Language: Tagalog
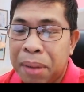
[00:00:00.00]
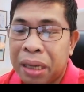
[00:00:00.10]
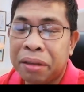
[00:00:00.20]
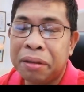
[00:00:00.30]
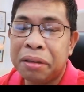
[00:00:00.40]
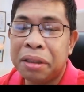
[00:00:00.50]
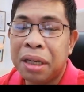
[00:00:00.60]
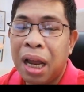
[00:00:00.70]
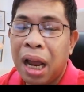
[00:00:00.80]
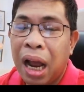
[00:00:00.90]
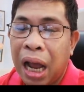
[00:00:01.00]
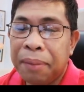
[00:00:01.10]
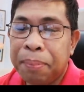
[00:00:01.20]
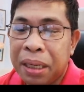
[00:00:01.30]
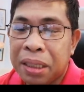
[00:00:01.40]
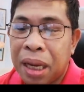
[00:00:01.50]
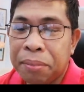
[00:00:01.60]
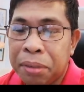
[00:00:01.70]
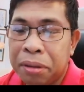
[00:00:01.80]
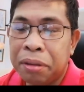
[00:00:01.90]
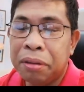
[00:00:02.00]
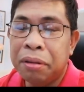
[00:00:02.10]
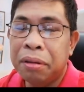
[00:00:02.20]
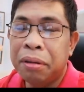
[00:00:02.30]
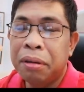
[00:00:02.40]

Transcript: Marcos ay pinsang buo,